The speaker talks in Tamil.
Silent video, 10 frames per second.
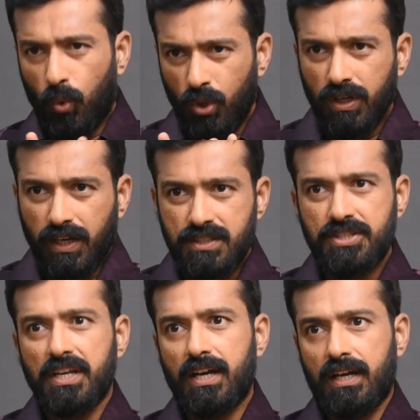ஒரு
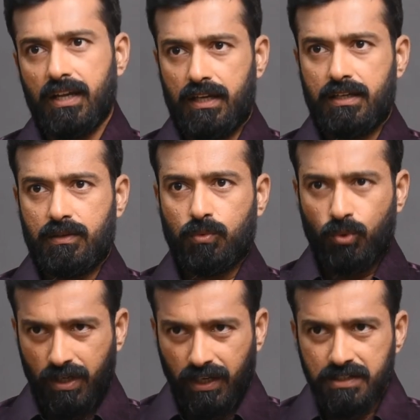கட்சியாக
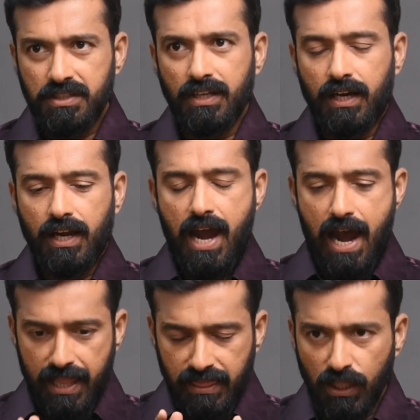ஒரு கட்சியாக
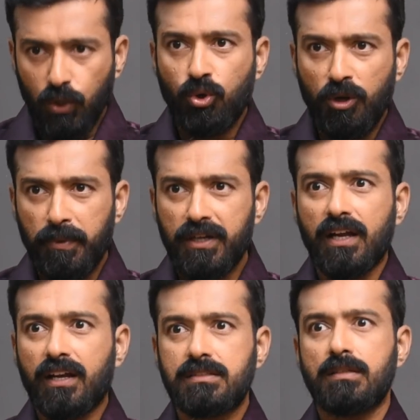அந்த குறிப்பிட்ட
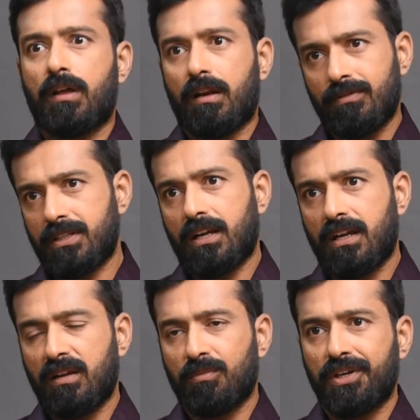கட்சி
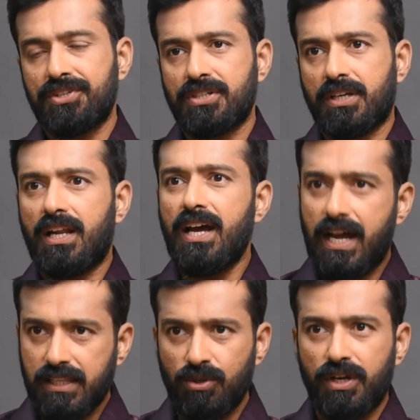வளர்வதற்கான முயற்சிகளை
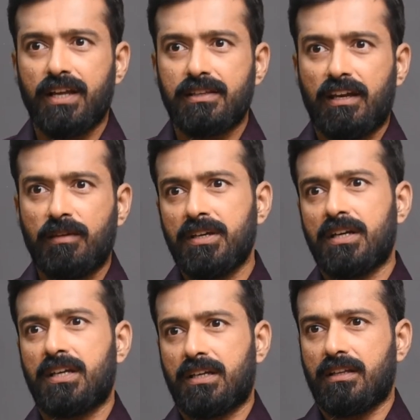அதனுடைய தலைமை
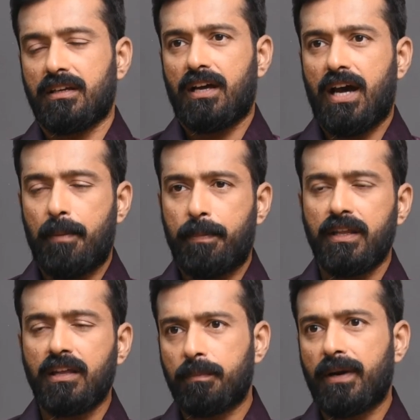எடுக்குது அப்போ
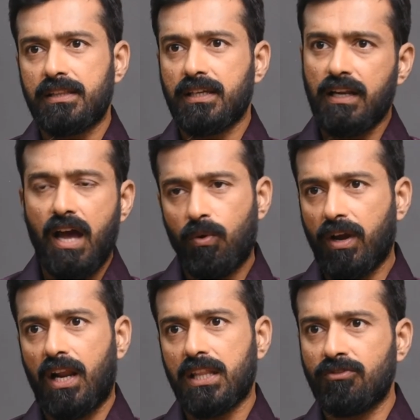நீங்கள் பார்த்தீங்கன்னா அவங்க
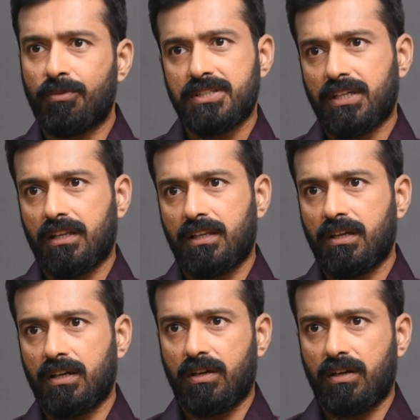எல்லாத்தையும் விமர்சிக்கிறது